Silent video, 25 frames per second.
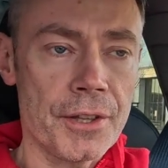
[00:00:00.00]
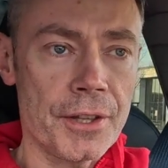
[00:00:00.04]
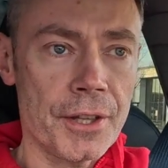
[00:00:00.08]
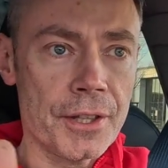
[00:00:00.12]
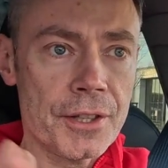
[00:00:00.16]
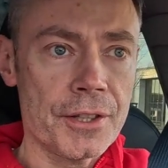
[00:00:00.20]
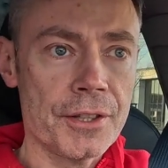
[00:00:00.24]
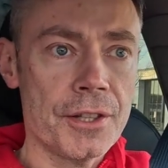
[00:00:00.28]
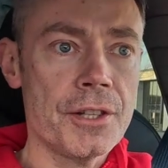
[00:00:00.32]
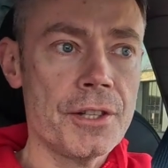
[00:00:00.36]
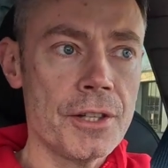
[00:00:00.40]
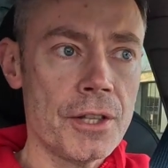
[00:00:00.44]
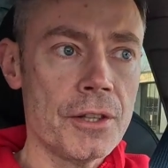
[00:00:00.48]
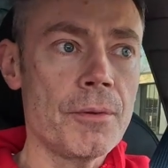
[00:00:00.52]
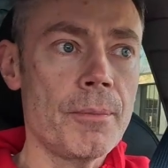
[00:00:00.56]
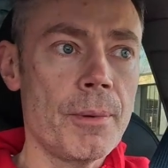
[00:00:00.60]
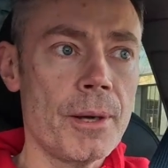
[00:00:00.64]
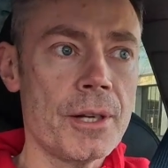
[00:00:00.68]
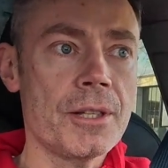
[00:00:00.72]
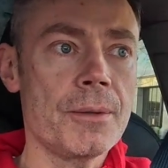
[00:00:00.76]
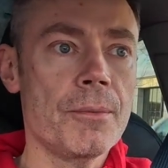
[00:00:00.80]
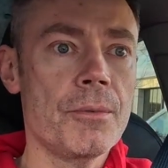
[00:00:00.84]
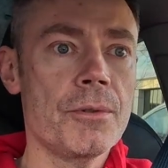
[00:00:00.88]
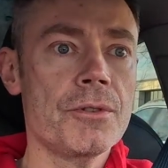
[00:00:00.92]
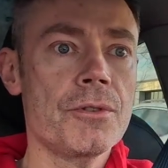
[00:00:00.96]
także też na to
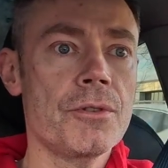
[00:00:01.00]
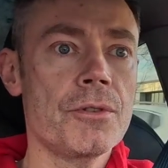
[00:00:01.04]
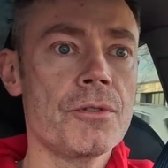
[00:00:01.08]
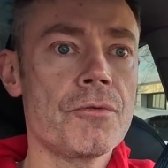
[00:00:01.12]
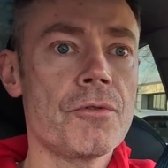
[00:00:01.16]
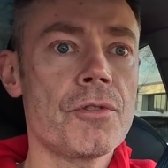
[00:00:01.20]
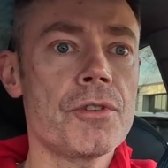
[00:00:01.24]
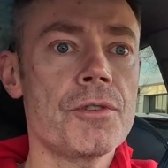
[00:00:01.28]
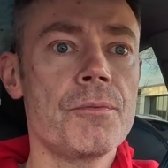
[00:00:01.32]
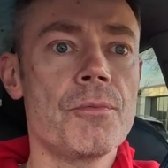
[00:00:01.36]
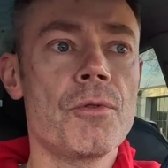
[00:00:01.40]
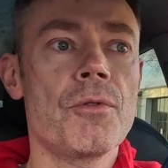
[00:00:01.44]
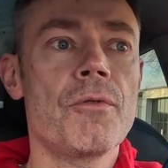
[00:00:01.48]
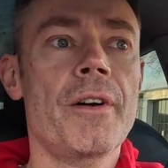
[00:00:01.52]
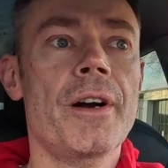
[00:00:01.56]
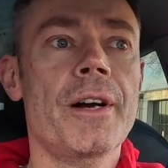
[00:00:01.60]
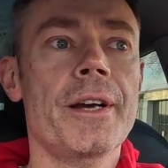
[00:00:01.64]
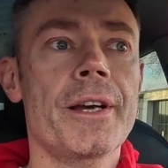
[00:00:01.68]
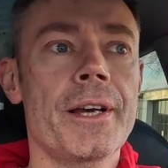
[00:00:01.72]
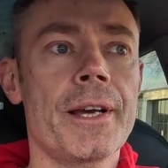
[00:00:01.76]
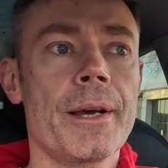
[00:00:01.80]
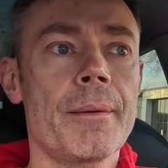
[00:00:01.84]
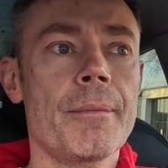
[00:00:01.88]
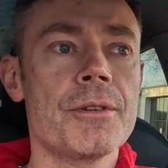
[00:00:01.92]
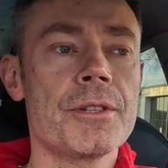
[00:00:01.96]
bardzo mocno zwróćmy
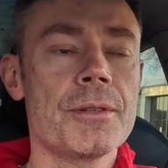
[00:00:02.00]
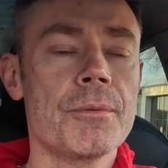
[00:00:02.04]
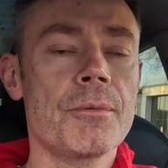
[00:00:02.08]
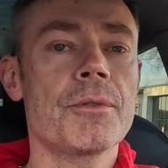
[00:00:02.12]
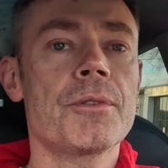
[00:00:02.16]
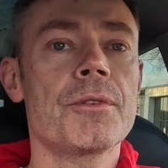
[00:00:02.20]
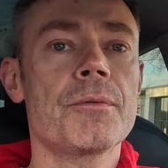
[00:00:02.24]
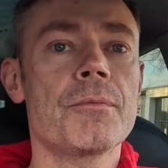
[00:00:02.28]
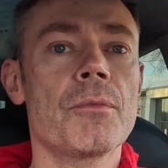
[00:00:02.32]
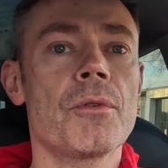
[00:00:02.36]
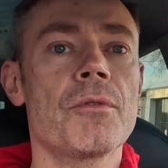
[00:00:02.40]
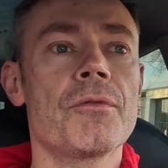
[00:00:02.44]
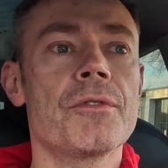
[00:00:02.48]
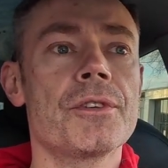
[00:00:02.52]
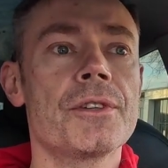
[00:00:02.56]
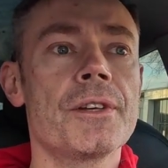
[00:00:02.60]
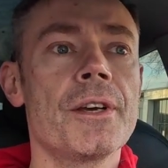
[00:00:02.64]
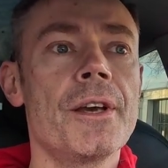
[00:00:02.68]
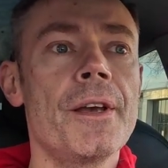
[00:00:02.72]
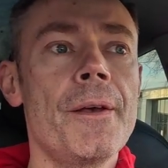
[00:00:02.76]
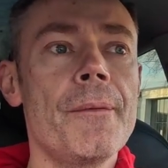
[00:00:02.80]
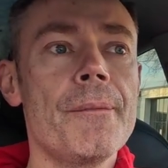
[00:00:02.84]
uwagę, jak będziemy o tym mówić.